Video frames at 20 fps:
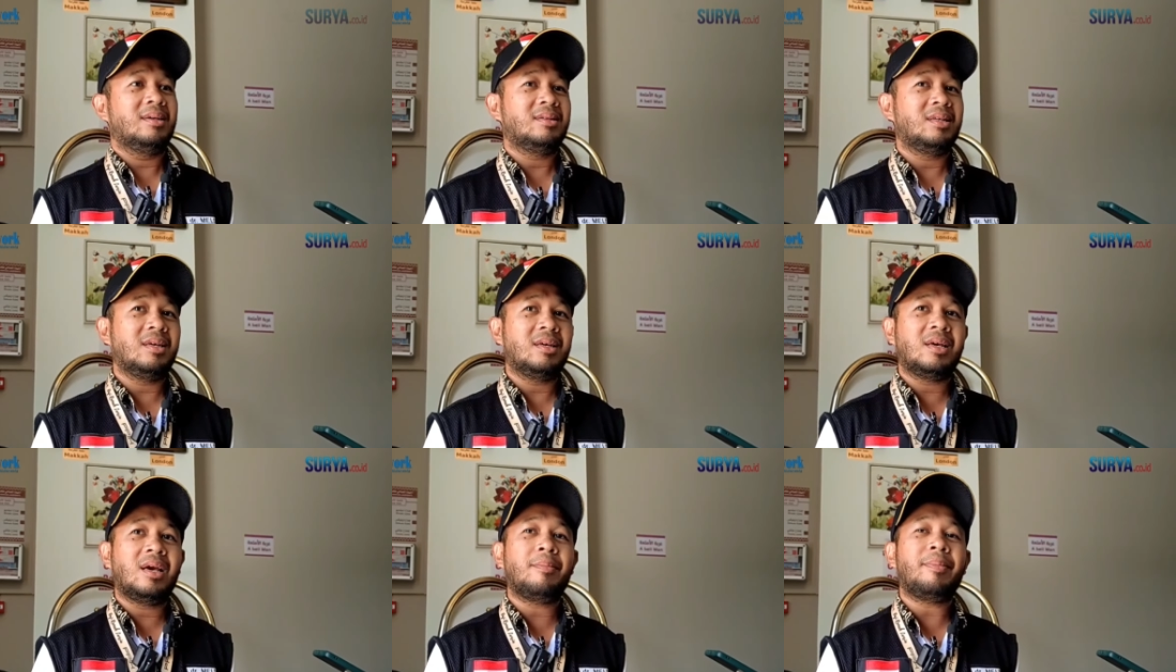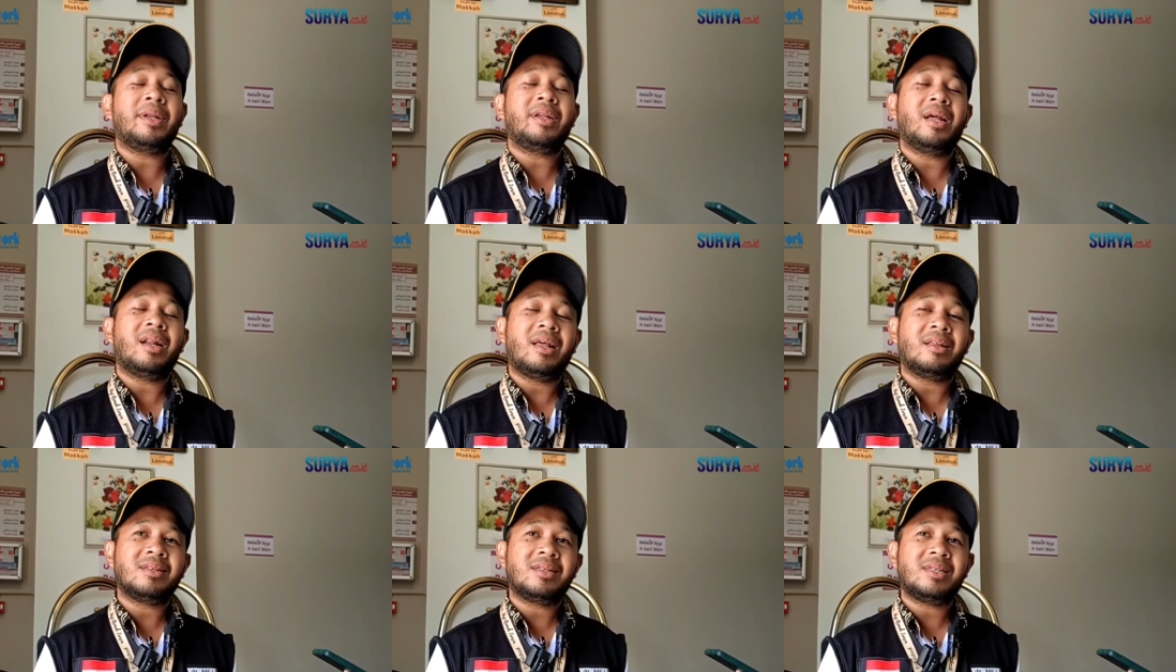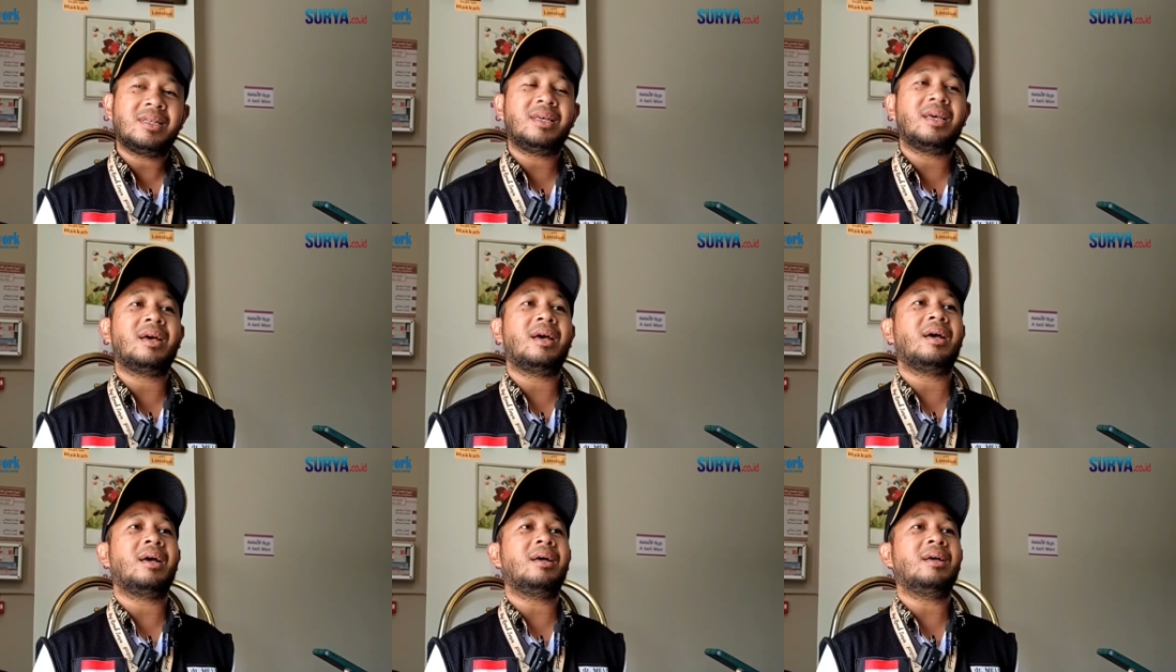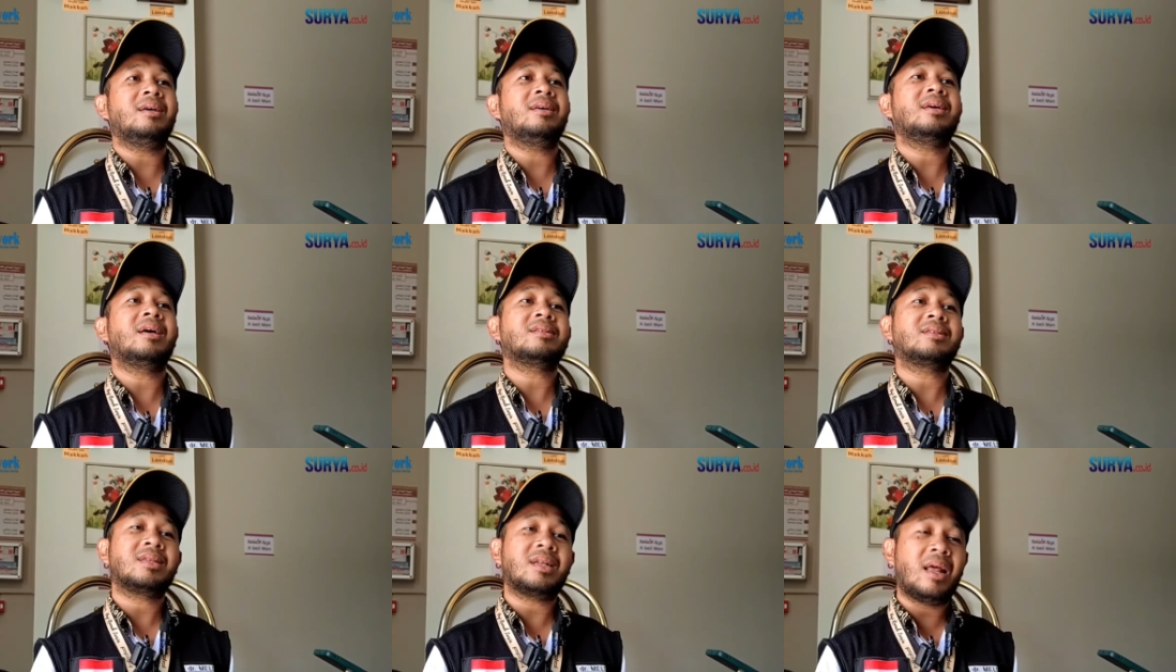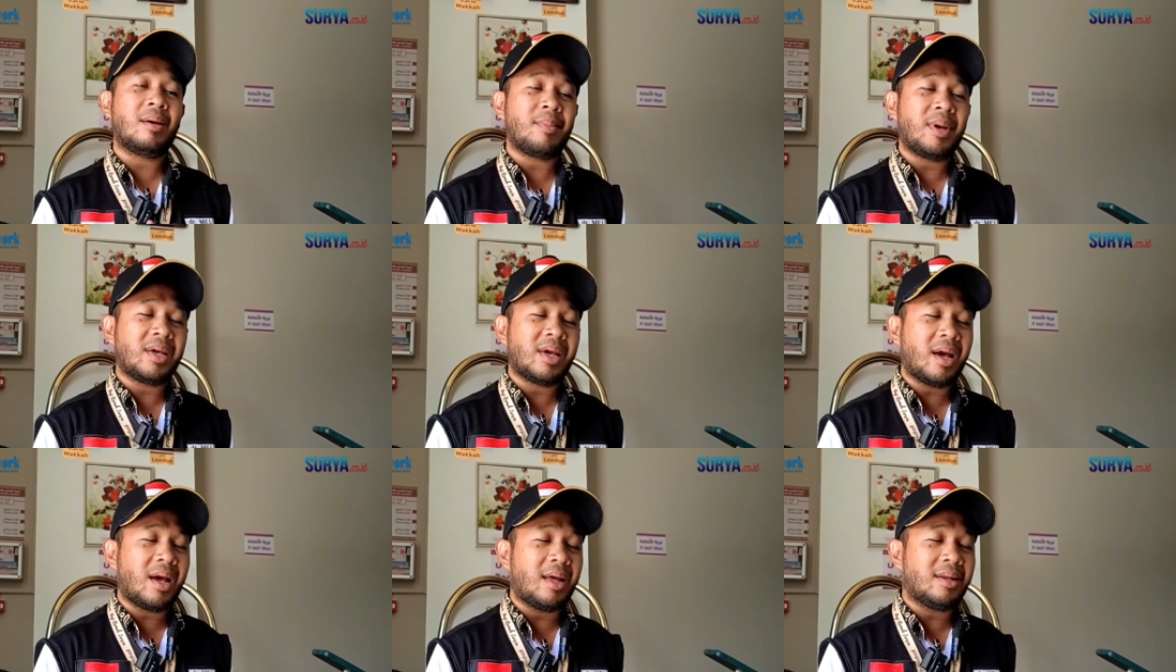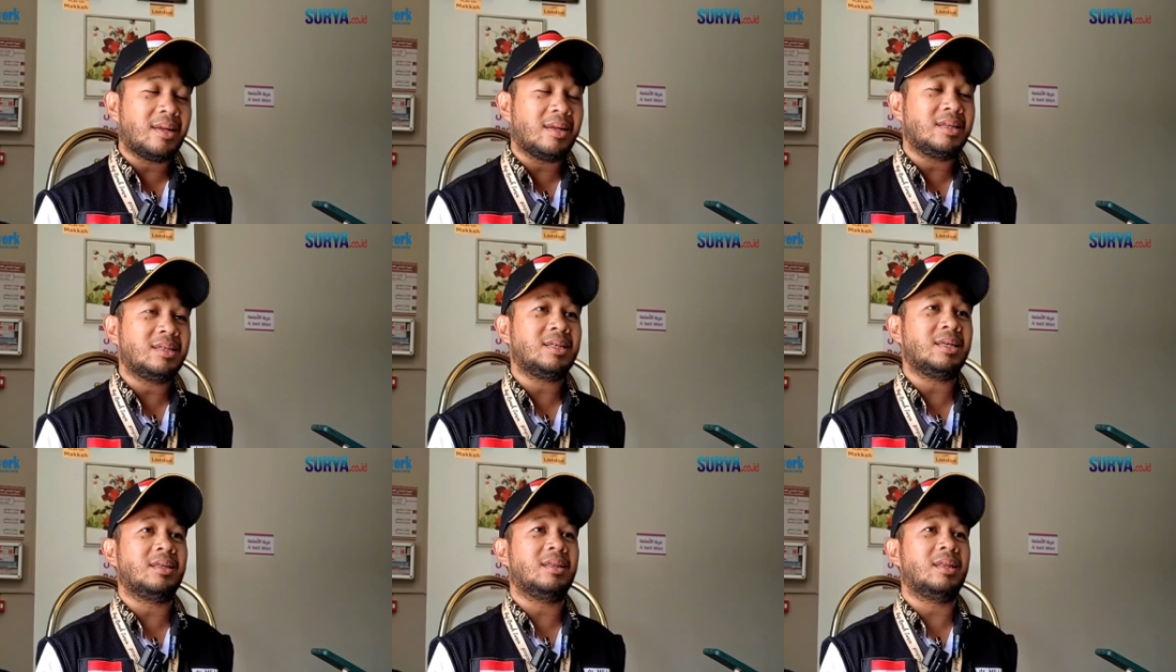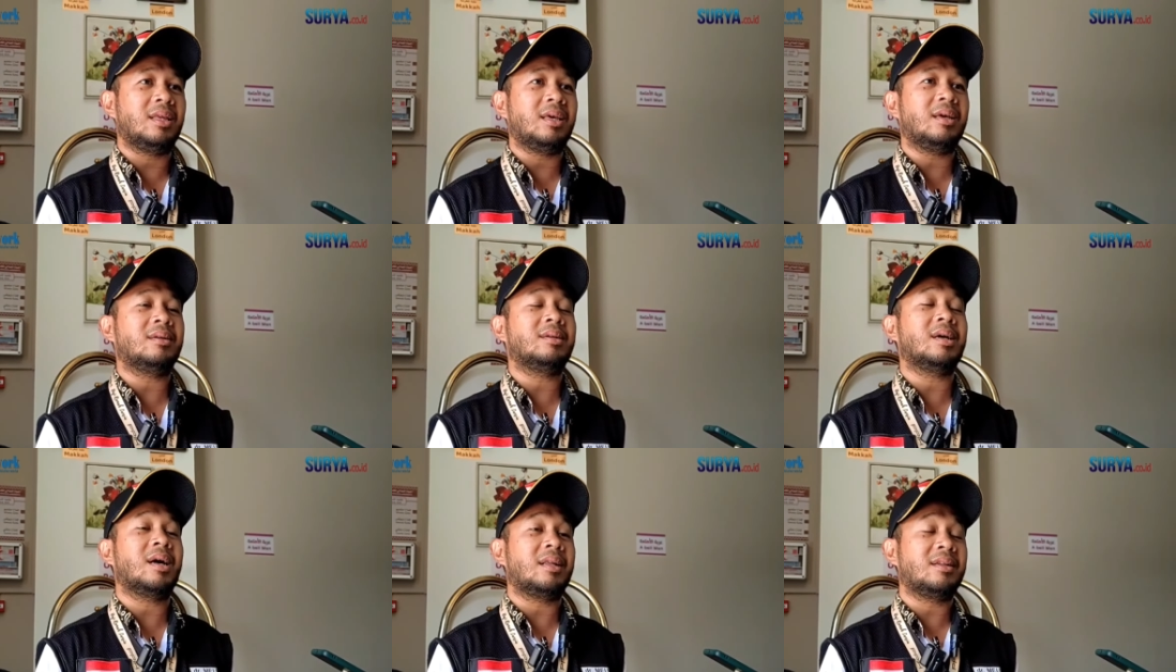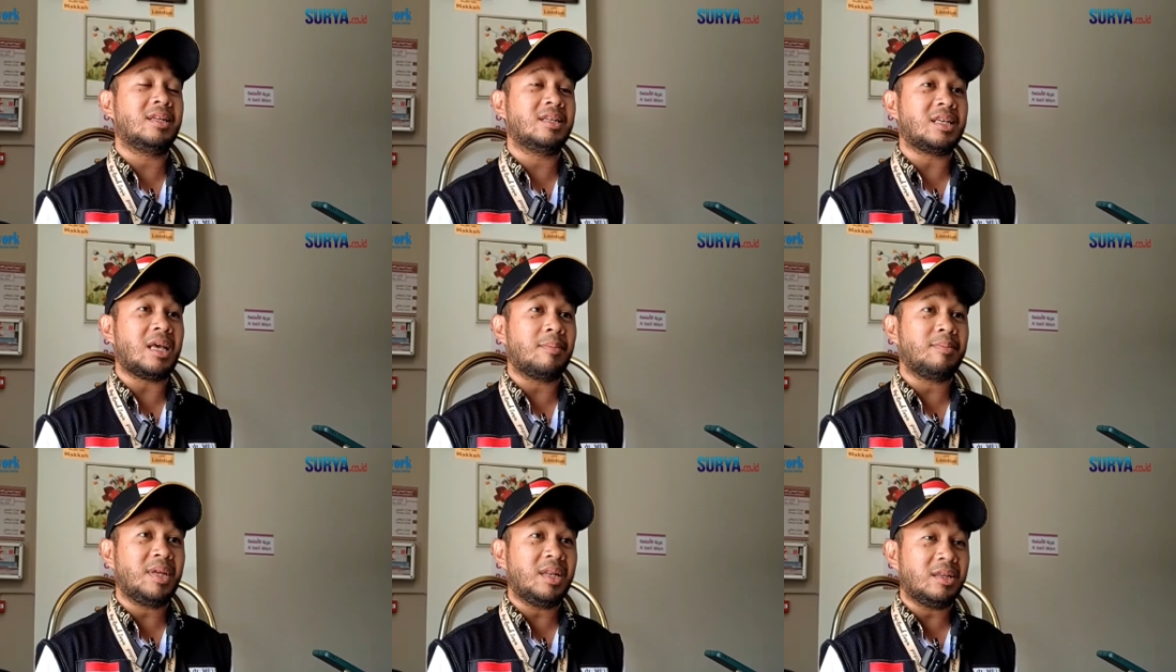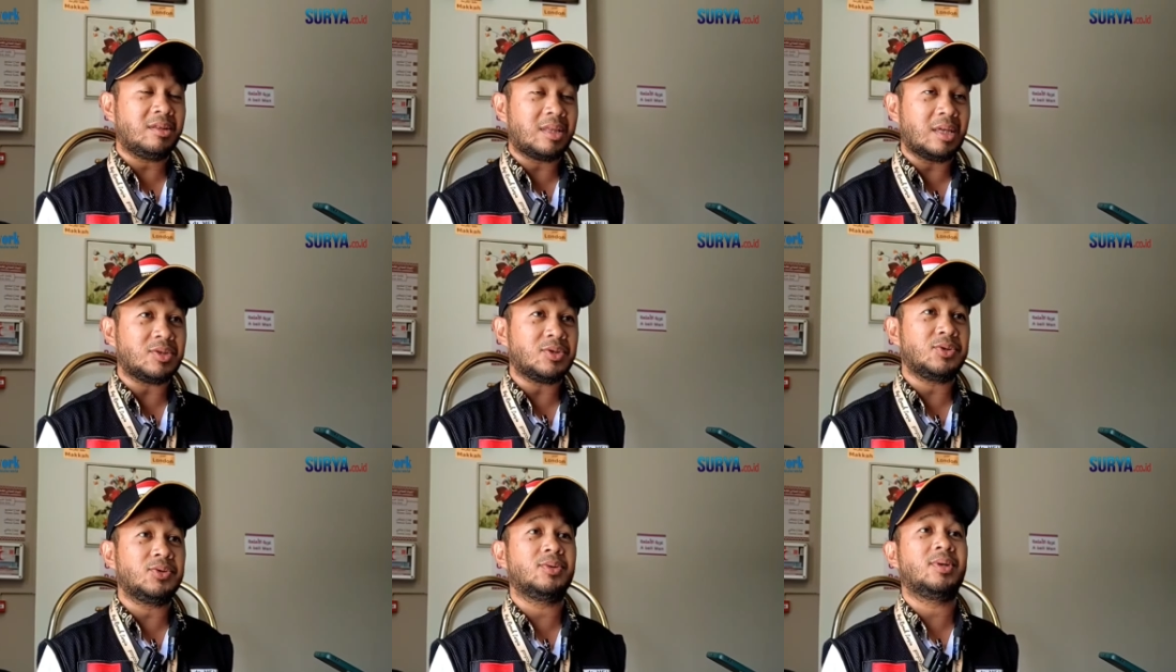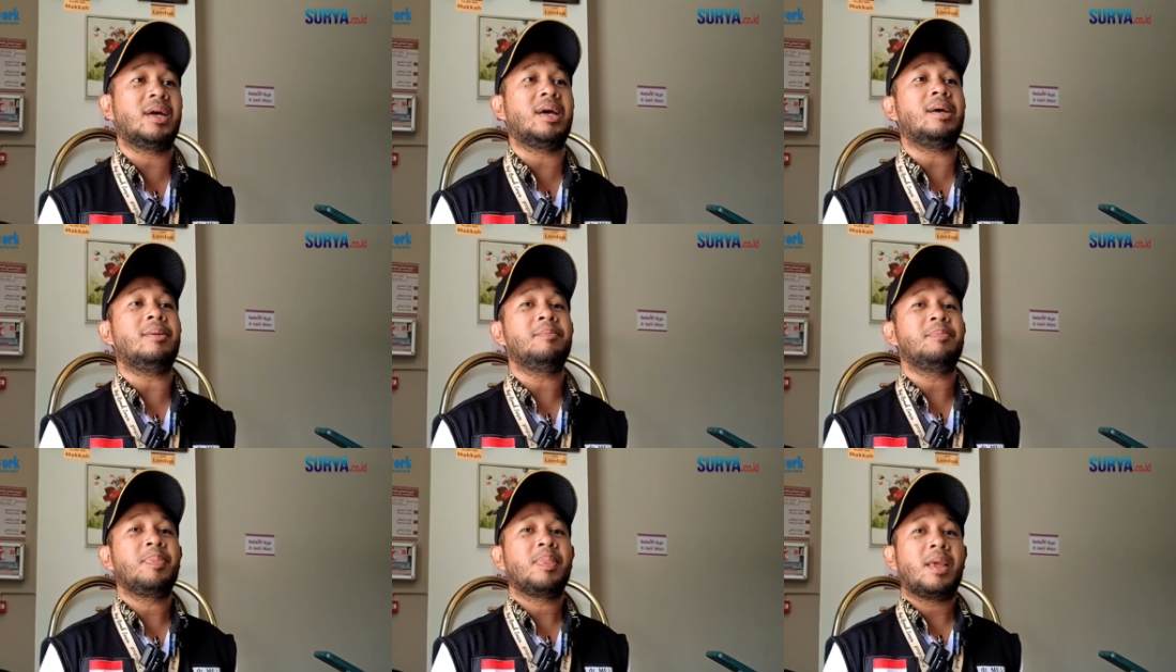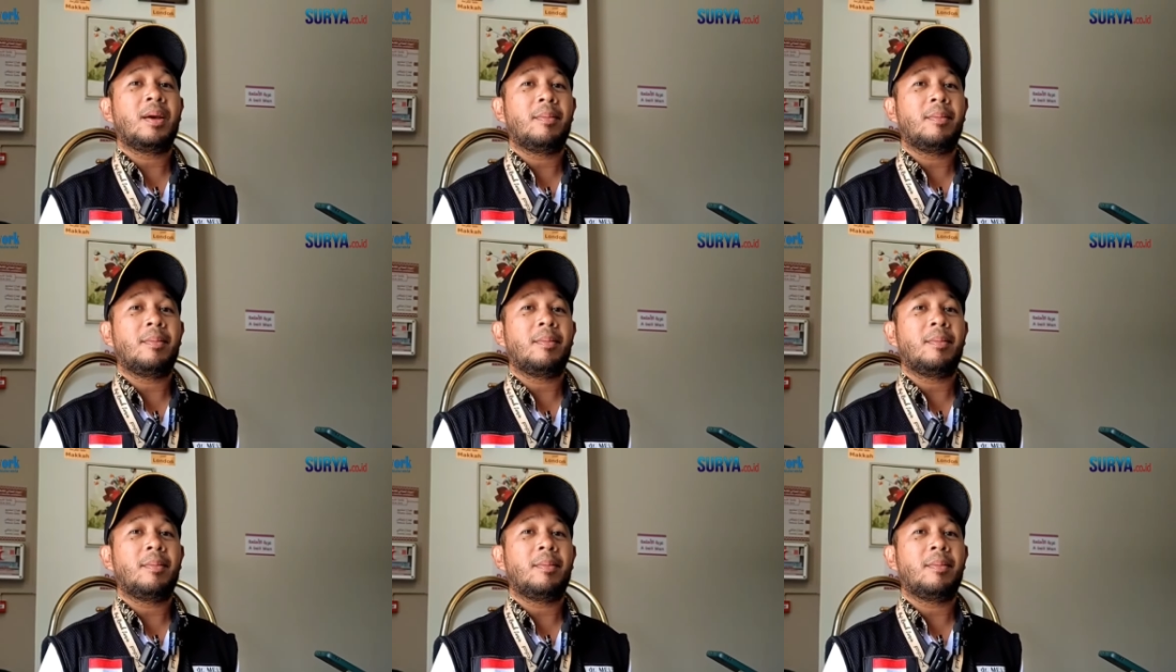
sehingga pada lansia yang selama yang ada di sini yang dengan disabilitas juga